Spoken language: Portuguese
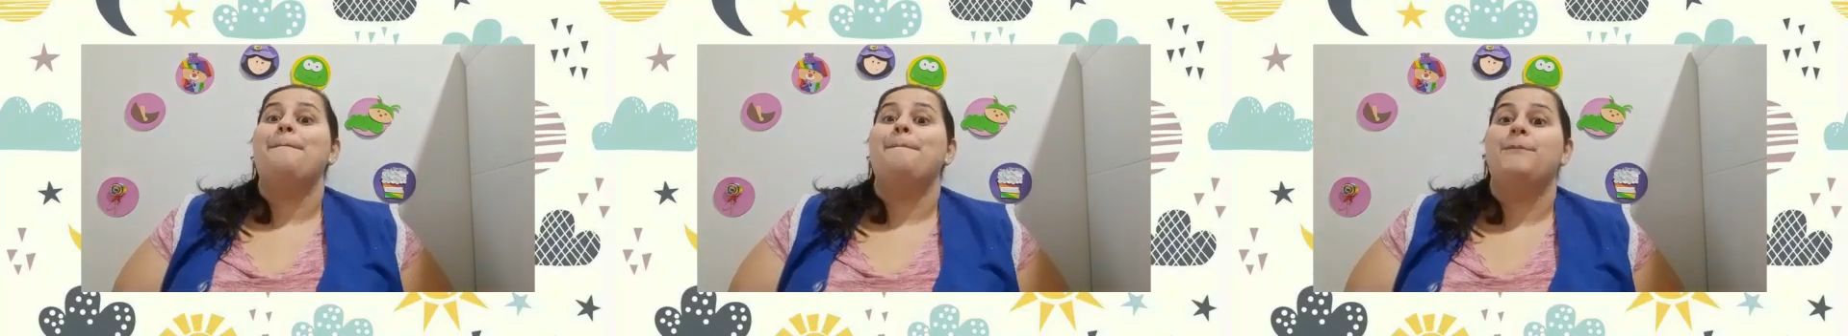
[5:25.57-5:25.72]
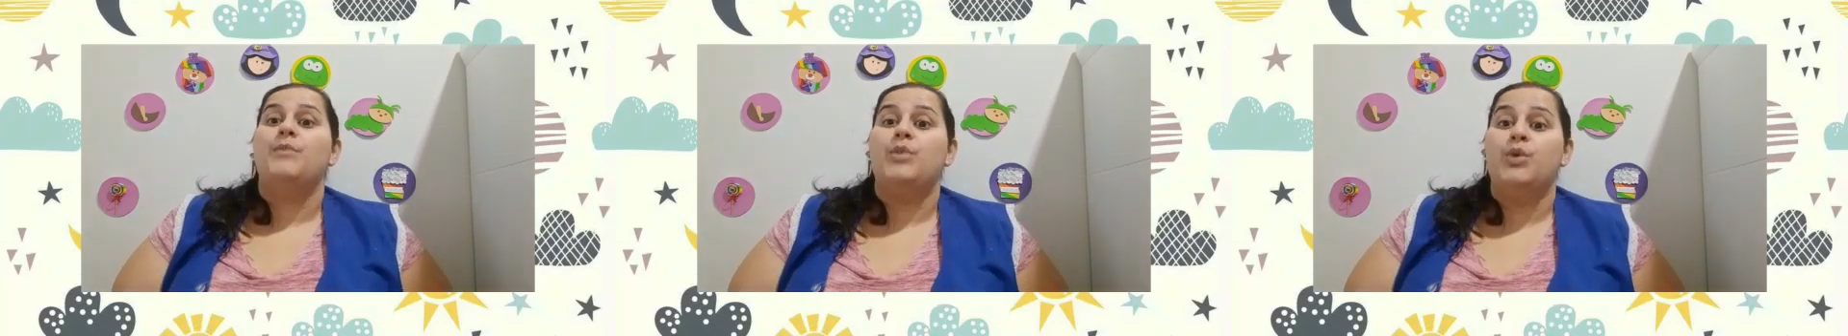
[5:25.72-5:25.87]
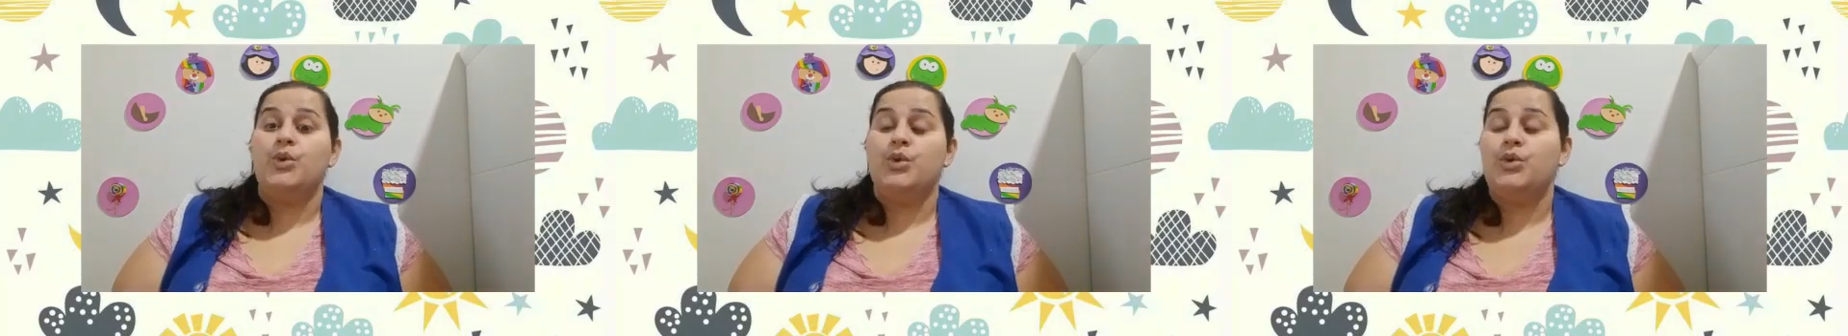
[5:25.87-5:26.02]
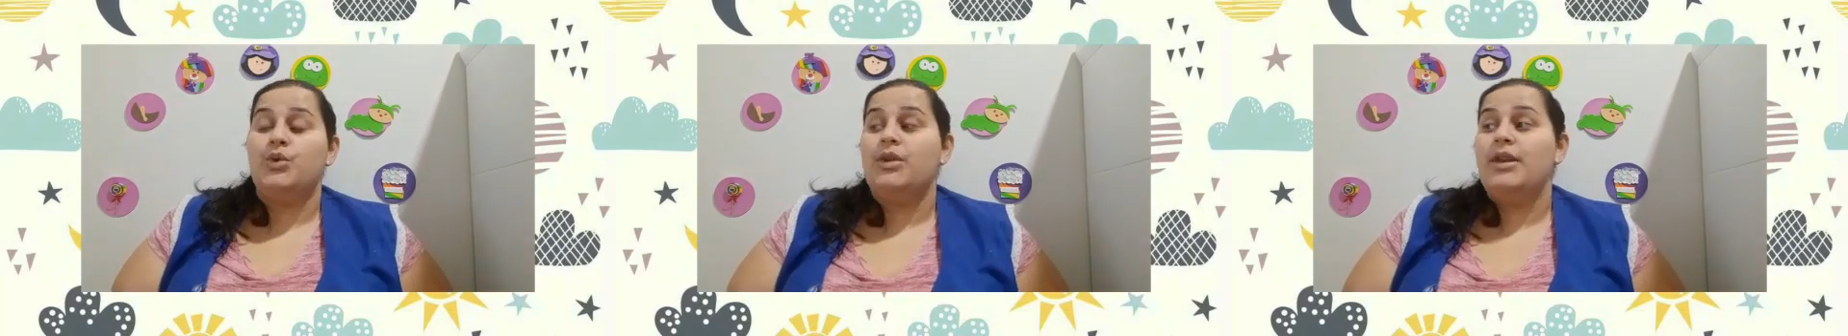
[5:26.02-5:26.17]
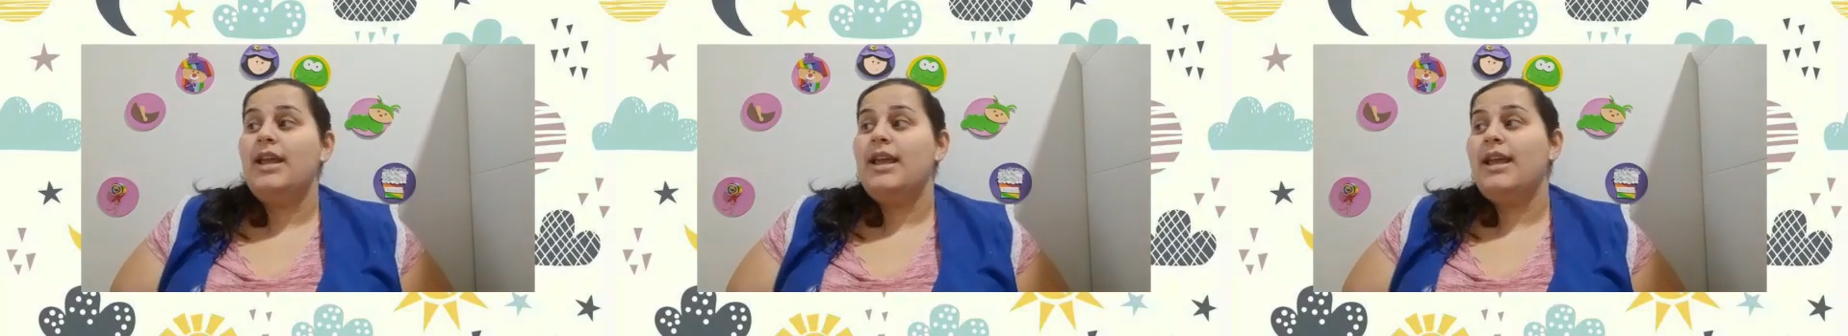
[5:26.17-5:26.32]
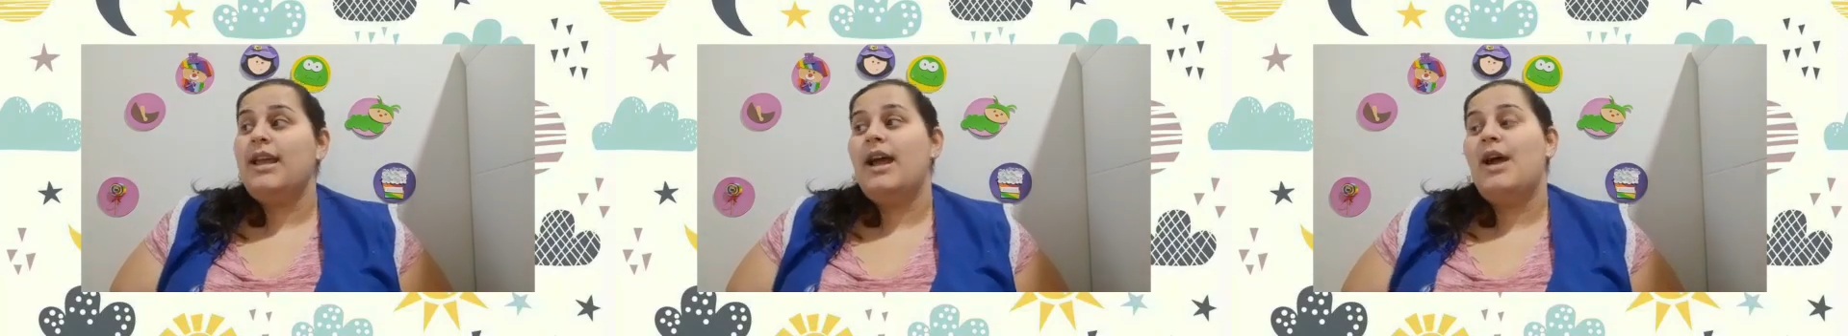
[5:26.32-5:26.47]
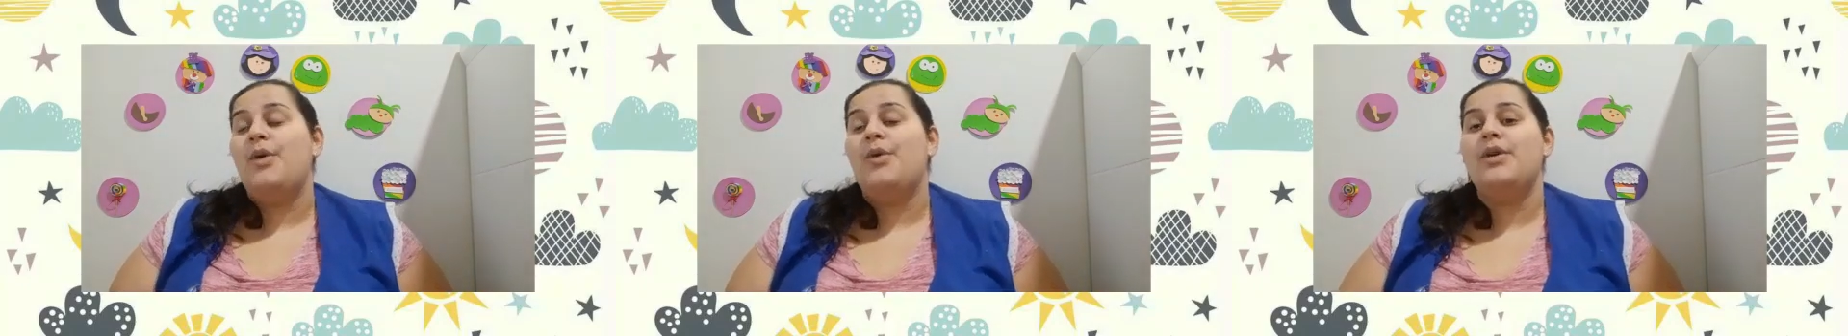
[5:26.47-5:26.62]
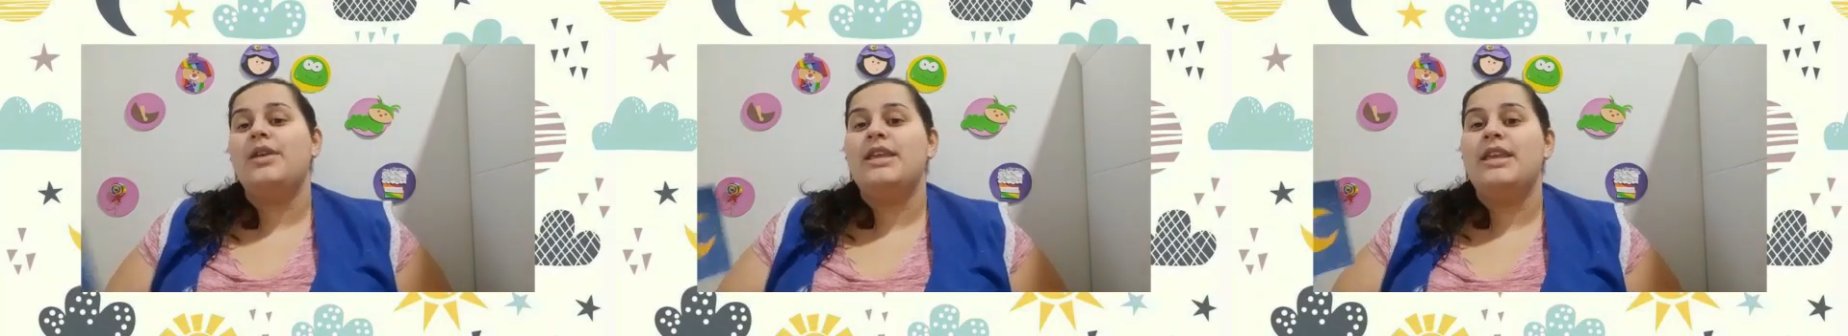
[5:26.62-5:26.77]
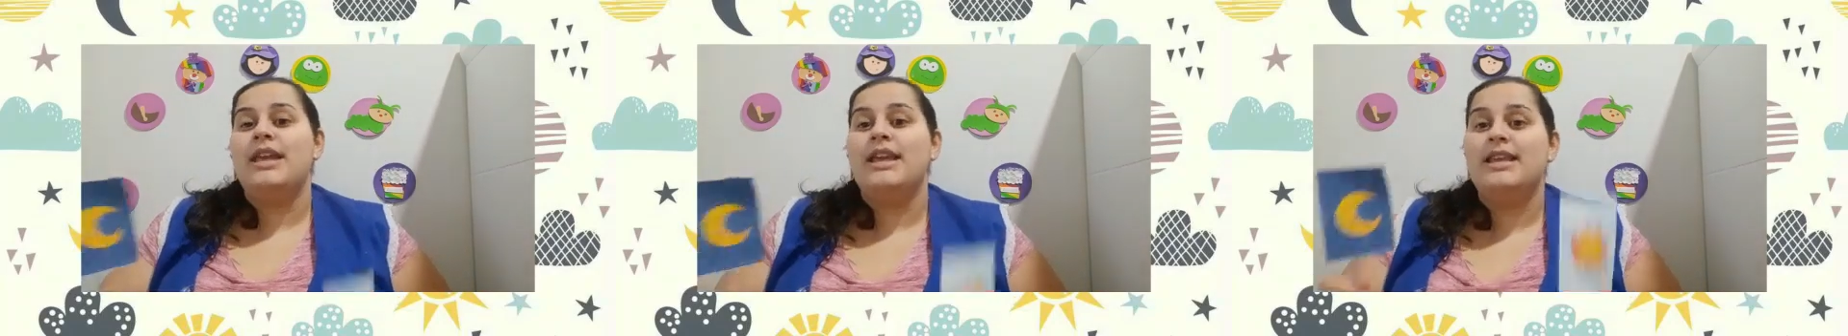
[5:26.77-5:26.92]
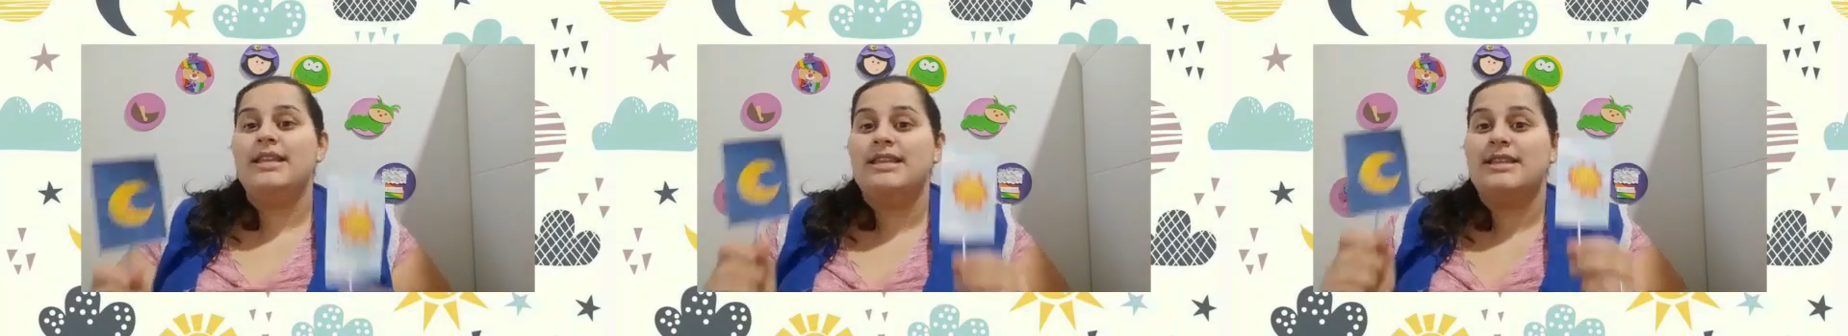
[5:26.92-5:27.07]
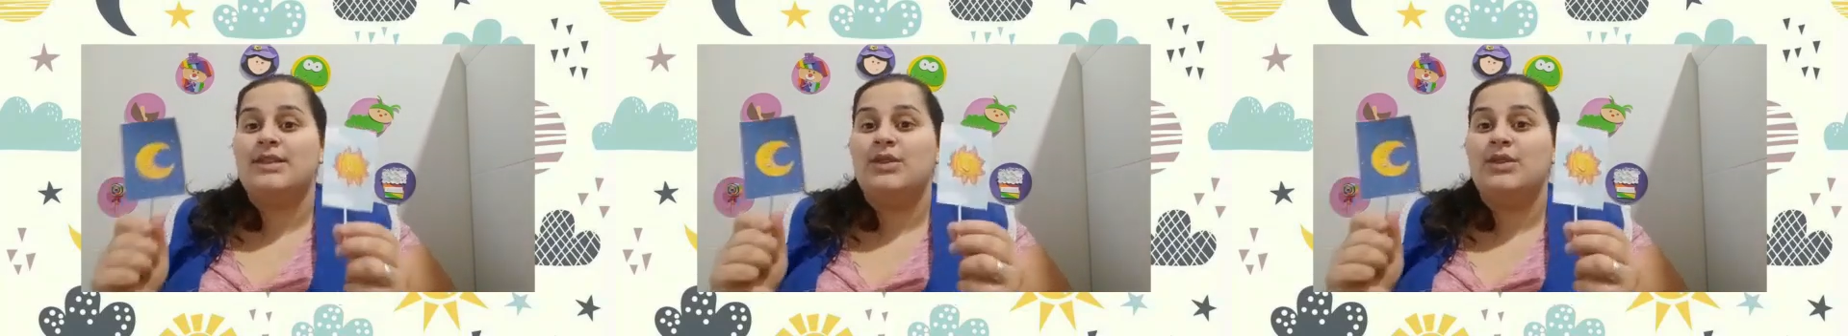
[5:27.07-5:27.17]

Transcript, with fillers: Muito legal. E eles